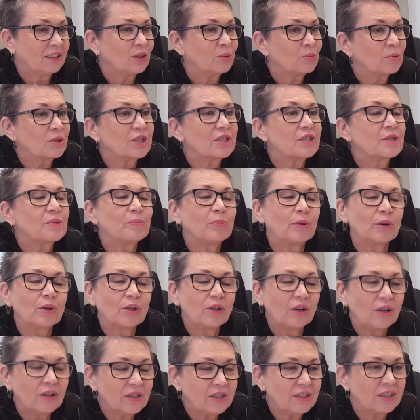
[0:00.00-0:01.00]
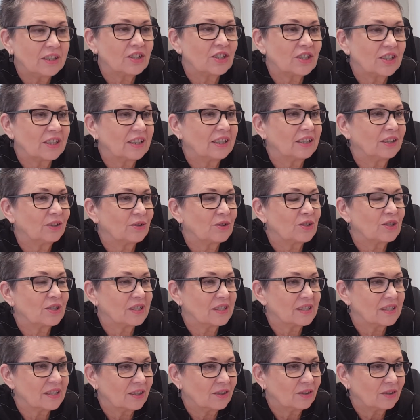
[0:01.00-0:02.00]
to może spokojnie czekać do
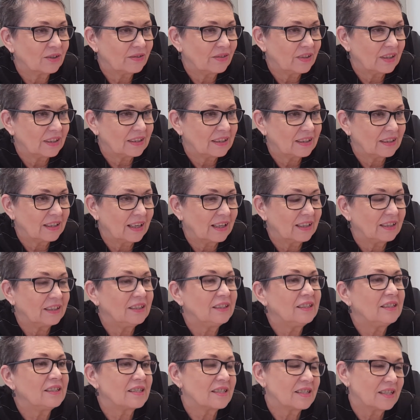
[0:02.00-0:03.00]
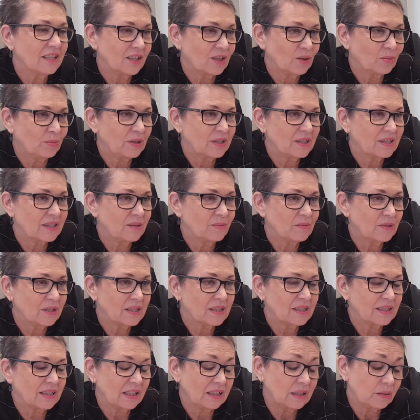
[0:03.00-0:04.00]
30 kwietnia i nic nie robić z tym
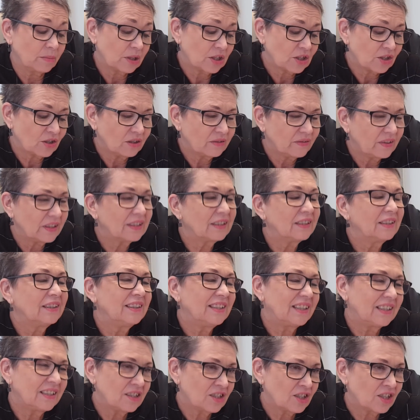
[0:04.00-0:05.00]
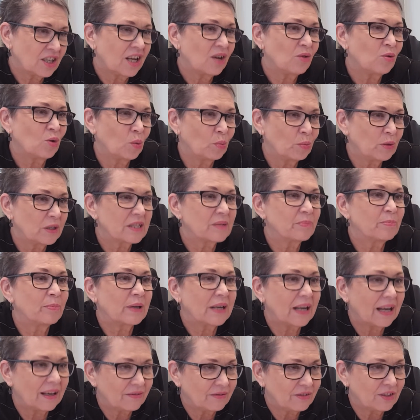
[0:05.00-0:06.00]
zeznaniem, aczkolwiek należałoby
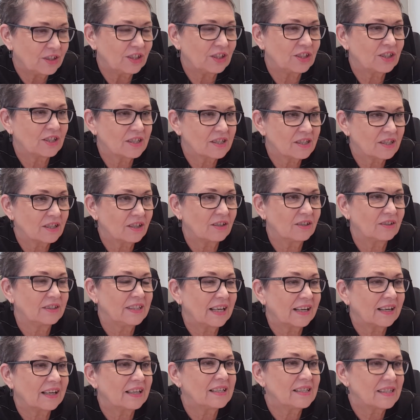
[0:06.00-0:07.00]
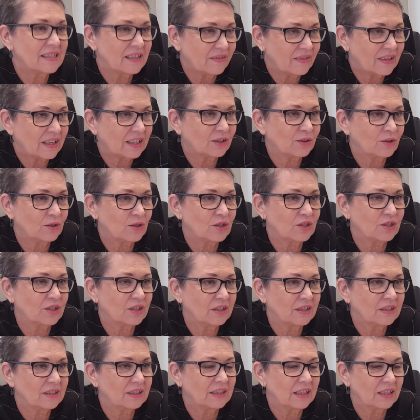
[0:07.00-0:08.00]
sprawdzić, co, jaka jest zawartość
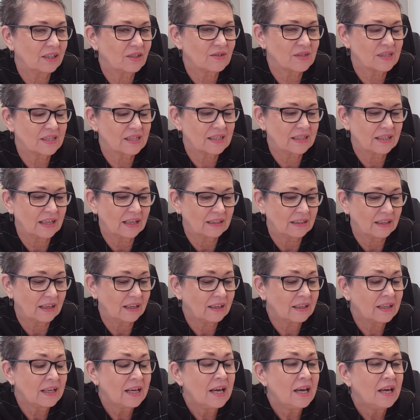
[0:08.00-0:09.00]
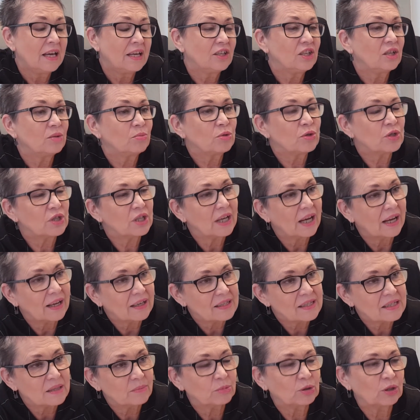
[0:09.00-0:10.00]
e, tego zeznania. Nie musi
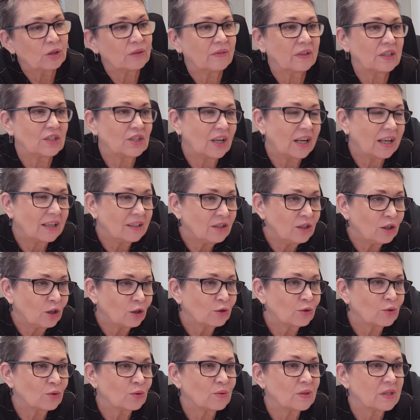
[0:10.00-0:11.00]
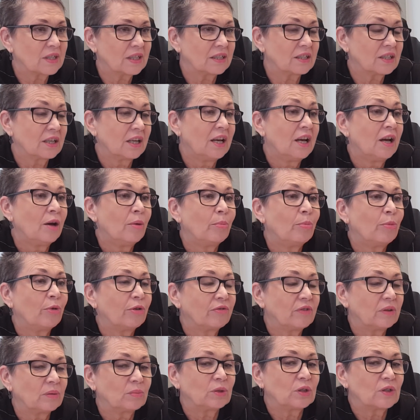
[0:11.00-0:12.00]
akceptować ani odrzucać,
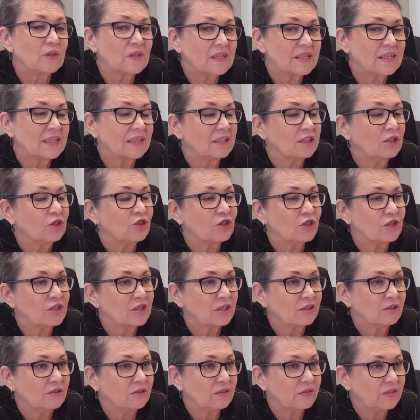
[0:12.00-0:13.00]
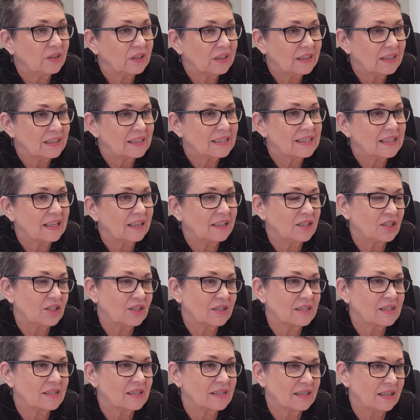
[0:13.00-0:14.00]
bowiem to zeznanie 30 kwietnia staje
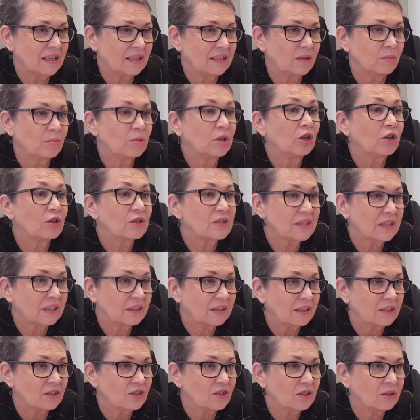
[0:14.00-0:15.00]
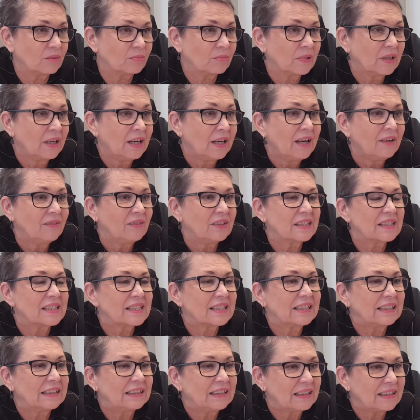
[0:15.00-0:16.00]
się zeznaniem ostatecznym. Więc
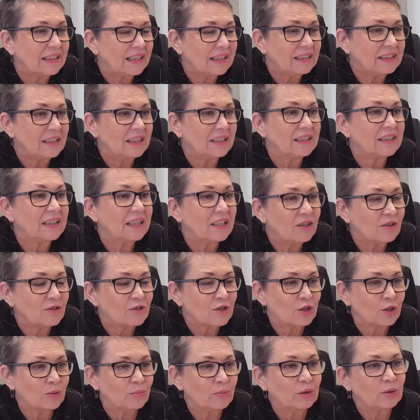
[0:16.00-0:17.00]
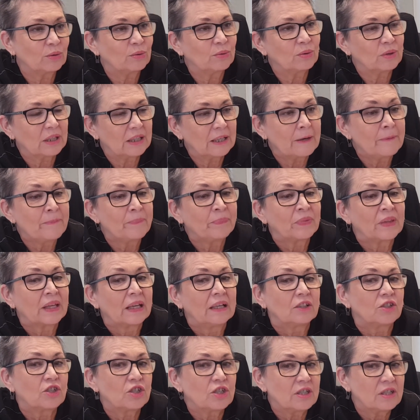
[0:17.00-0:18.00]
generalnie te osoby, które
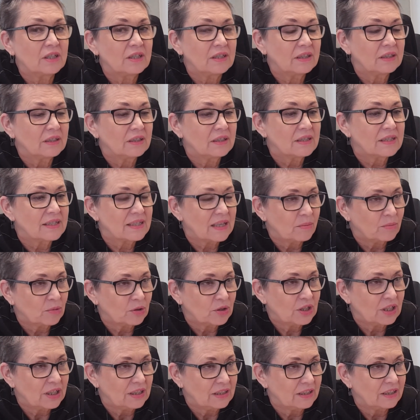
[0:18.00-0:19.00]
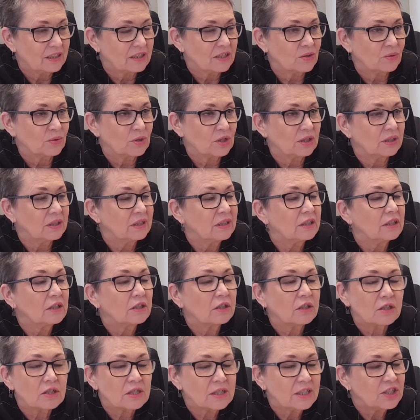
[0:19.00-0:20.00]
czy y, samodzielnie chcą, y,
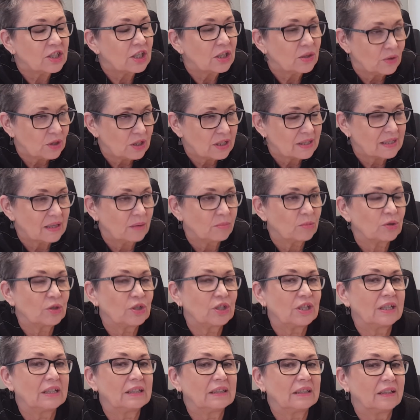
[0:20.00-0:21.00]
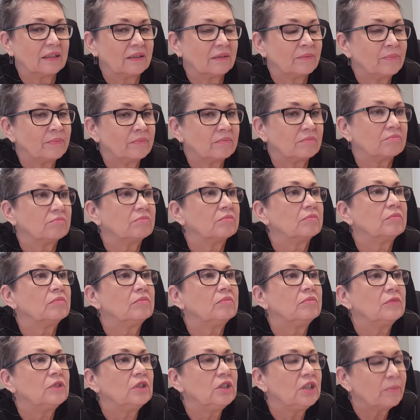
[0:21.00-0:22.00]
rozliczają się samodzielnie,
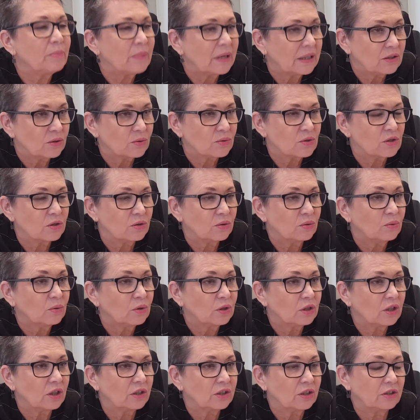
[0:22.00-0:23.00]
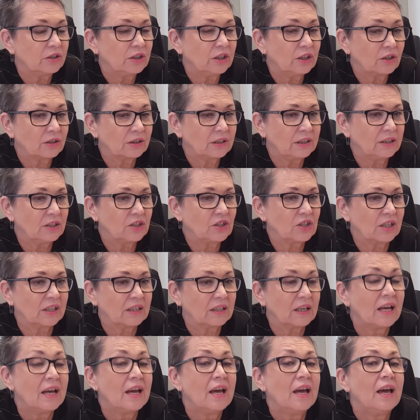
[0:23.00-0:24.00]
nie mają ulg i
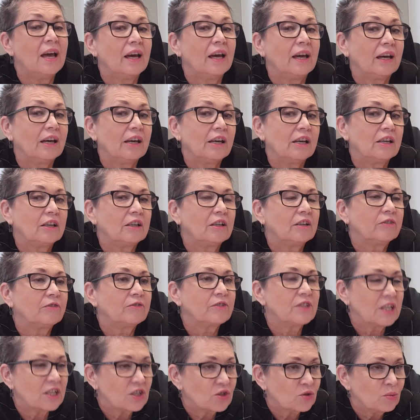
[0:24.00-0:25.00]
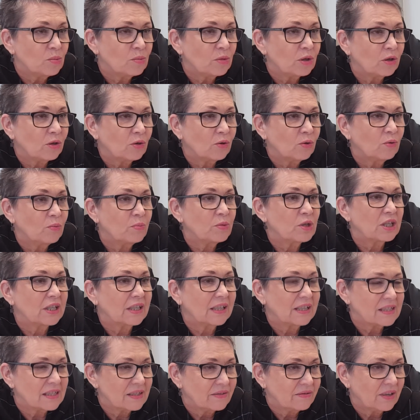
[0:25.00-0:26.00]
odliczeń. E, w zeszłym roku
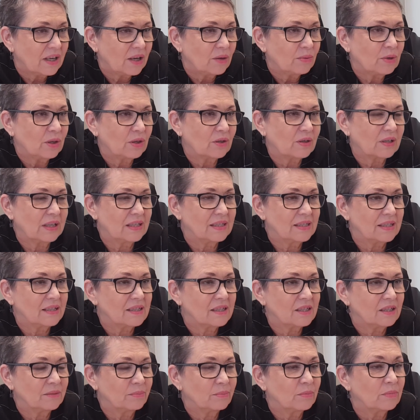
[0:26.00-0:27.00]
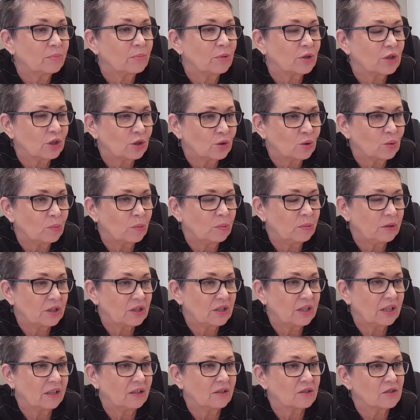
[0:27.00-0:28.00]
przekazywały organizacji pożytku
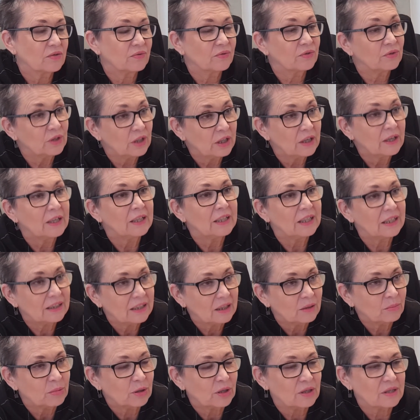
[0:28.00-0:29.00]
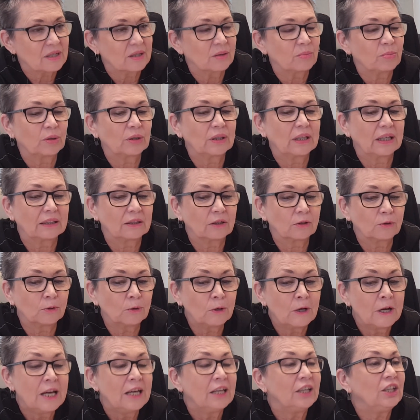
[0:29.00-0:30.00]
publicznego swój 1%
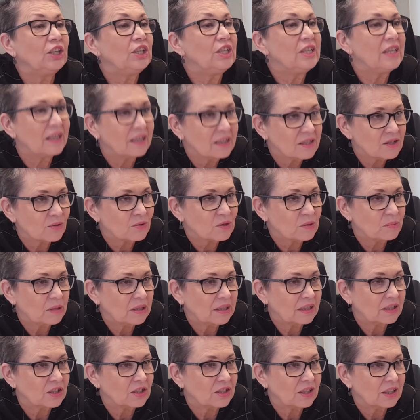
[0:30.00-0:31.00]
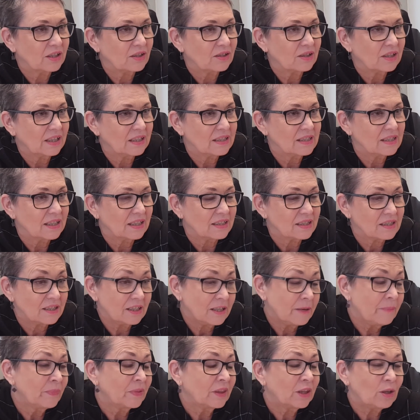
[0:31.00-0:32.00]
podatku i nie chcą zmieniać tej
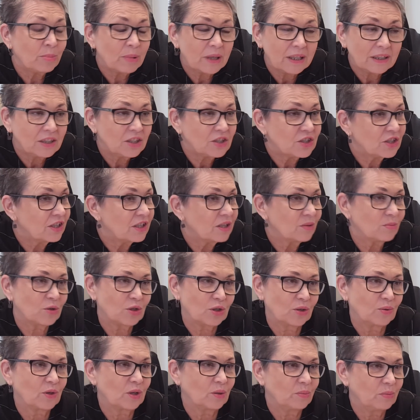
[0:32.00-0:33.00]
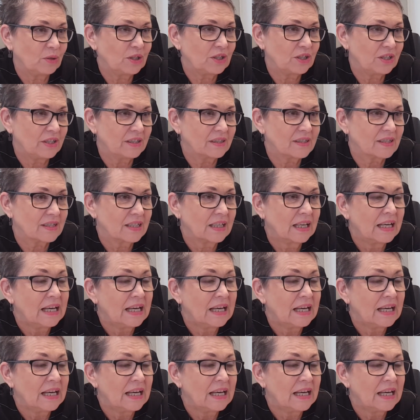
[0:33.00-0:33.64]
organizacji, to praktycznie nie muszą robić nic.